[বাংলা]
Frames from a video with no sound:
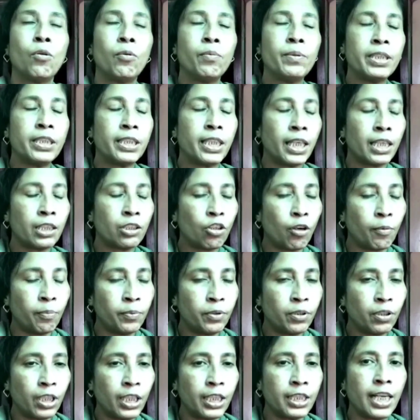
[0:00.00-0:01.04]
অভিষেক
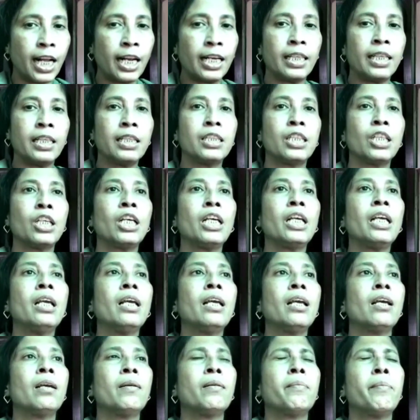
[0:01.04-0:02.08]
দপ্তরে জানিয়েছি
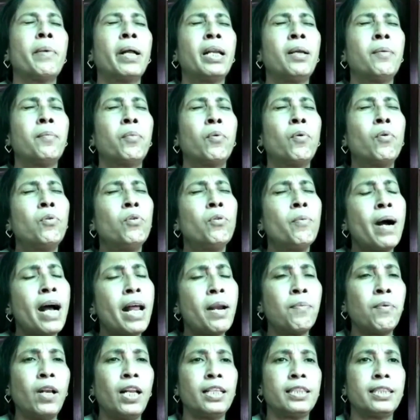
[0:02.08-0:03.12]
মানে
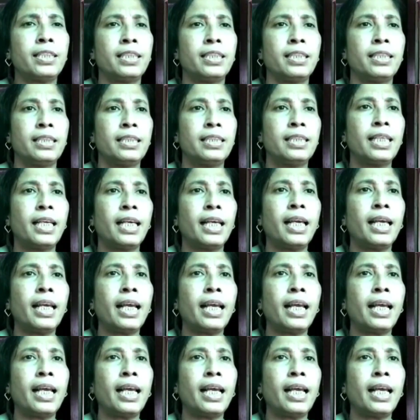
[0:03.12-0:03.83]
বহুবার বলেছি যে